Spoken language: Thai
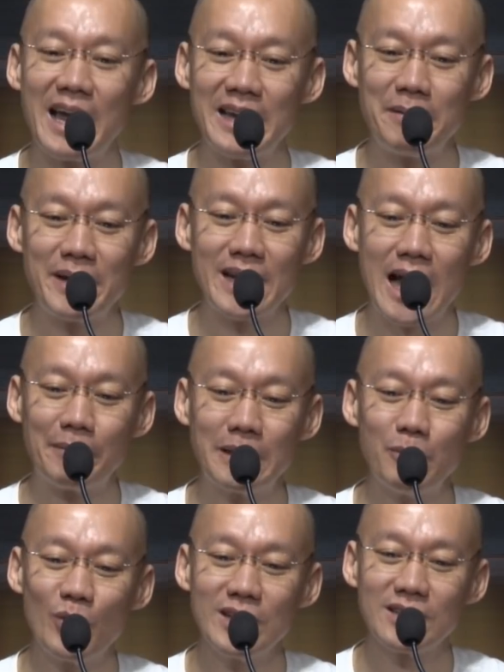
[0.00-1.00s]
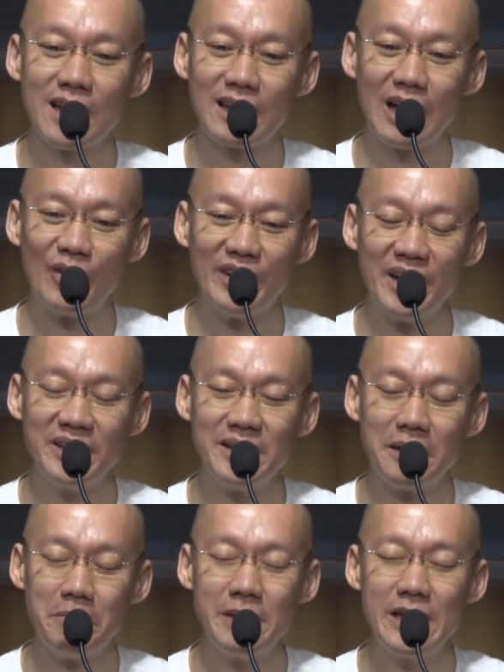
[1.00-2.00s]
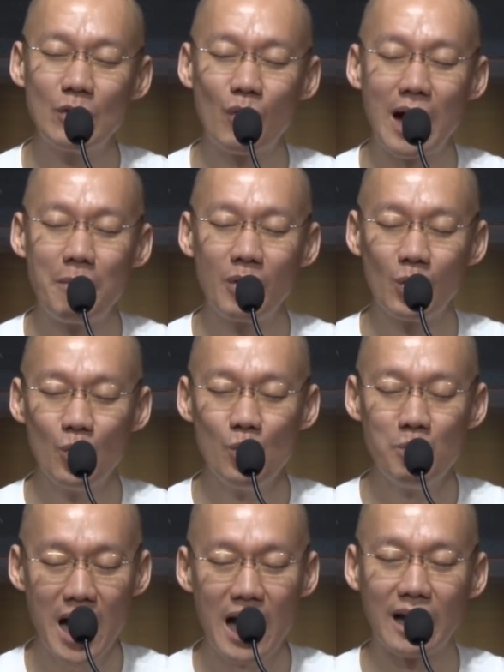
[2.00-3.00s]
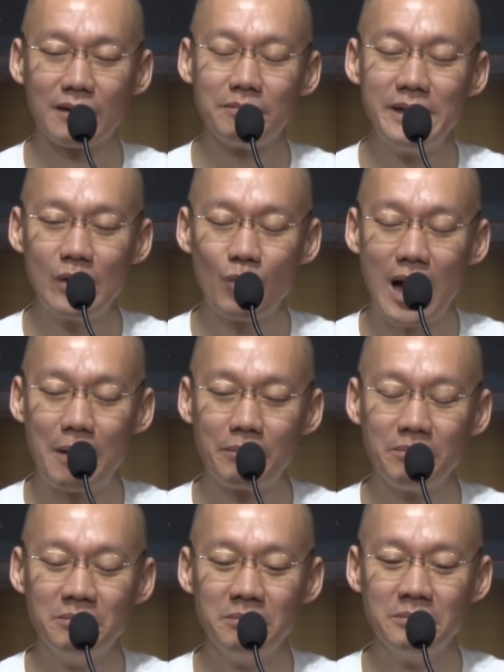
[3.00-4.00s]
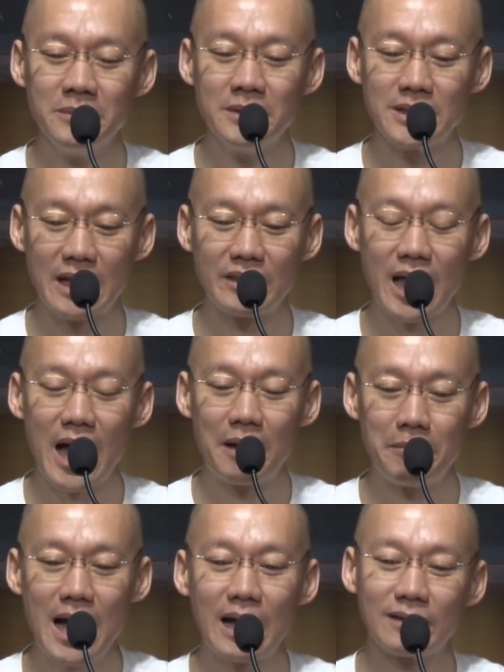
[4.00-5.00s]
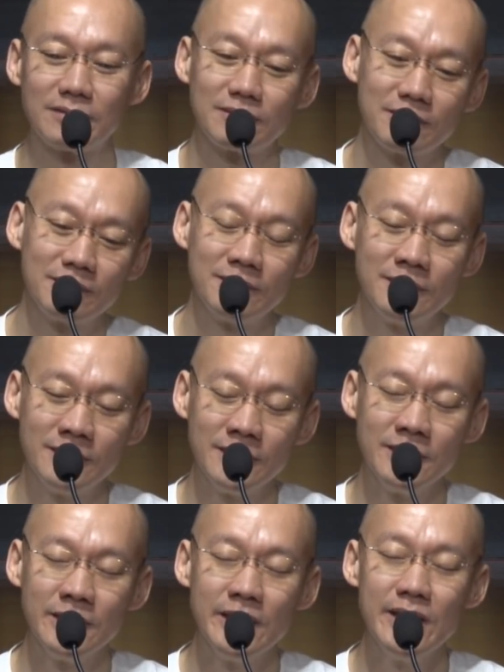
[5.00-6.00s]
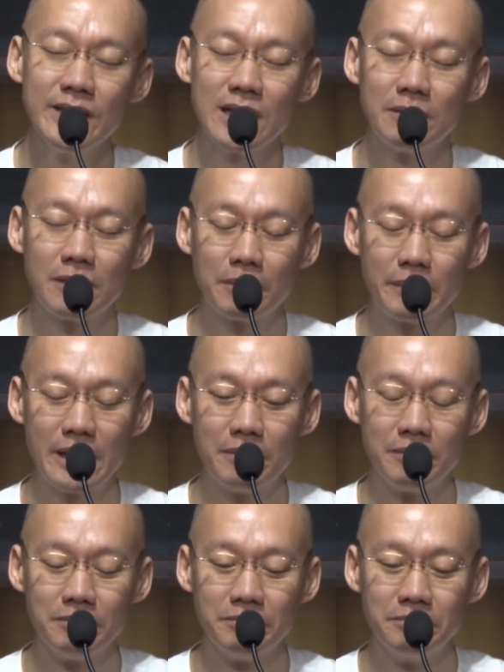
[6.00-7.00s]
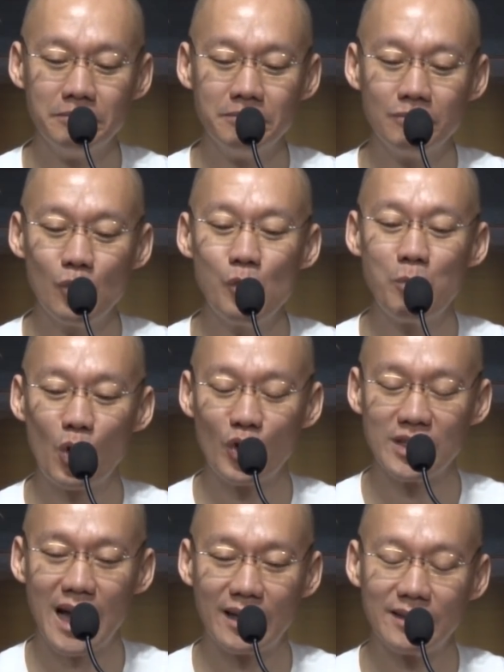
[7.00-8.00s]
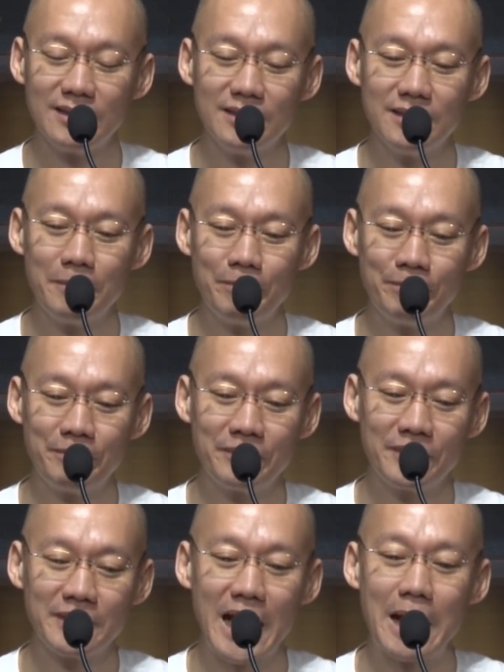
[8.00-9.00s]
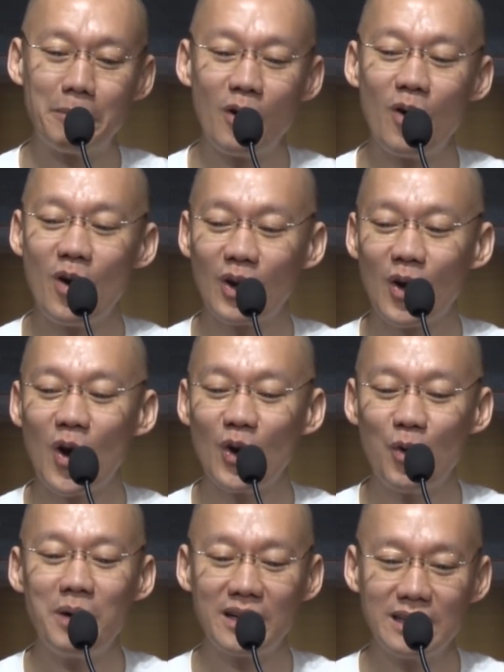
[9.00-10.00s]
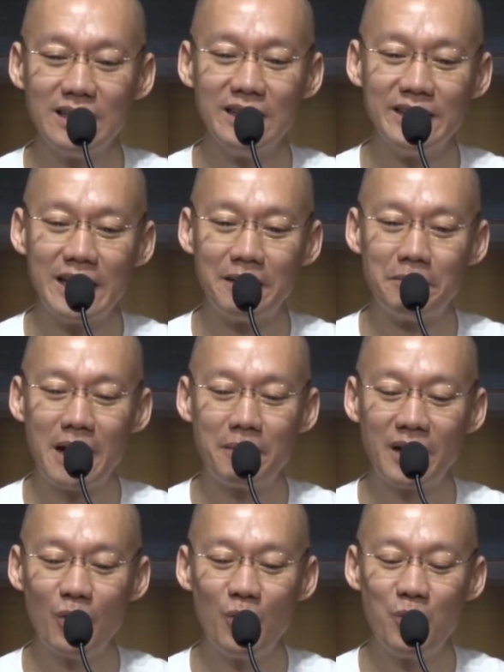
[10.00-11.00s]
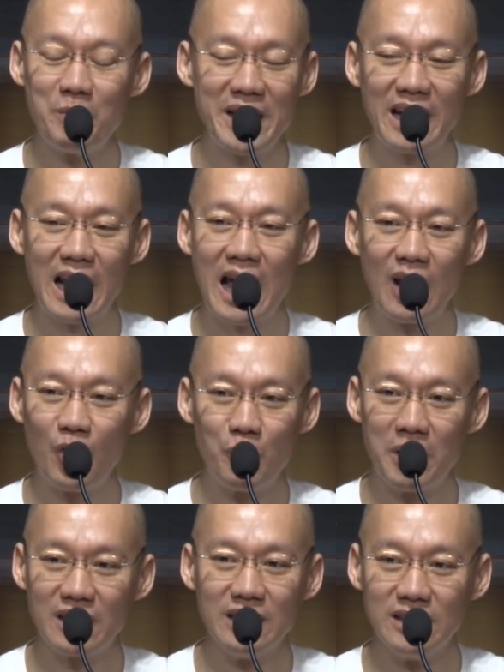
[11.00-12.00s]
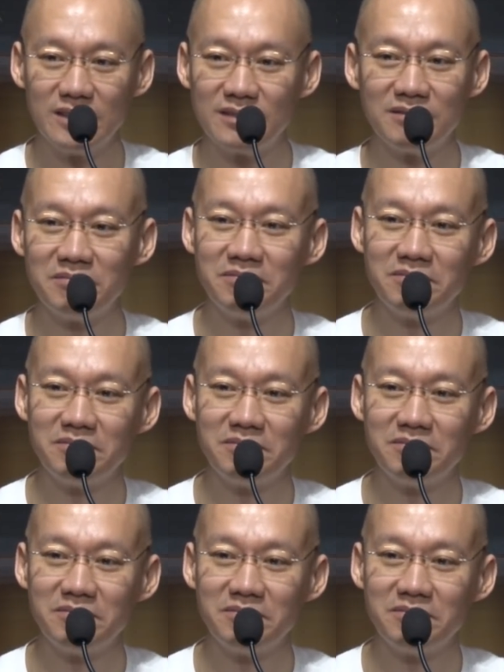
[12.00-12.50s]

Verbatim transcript: แต่ในบรรดาพระโพธิสัตว์เหล่านั้นเนี่ยมีความรู้มากมีความศรัทธามากที่จะมาเป็นผู้โปรดสัตว์แต่พอรอลงมาเกิดเนี่ยบางพระองค์ไม่กล้าลงมาเกิด